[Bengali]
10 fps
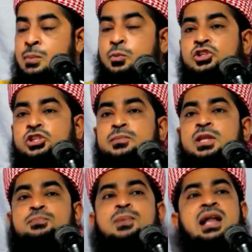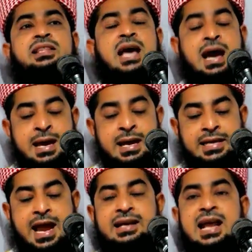পশ্চিম দিক পা দিয়া
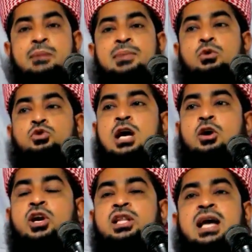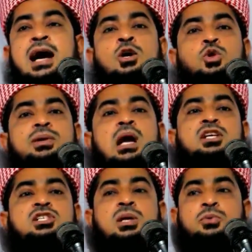ঠ্যাং একবার উঁচা করে দিয়া তুমি
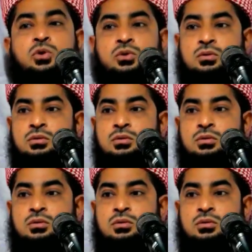নামাজটা পড়ো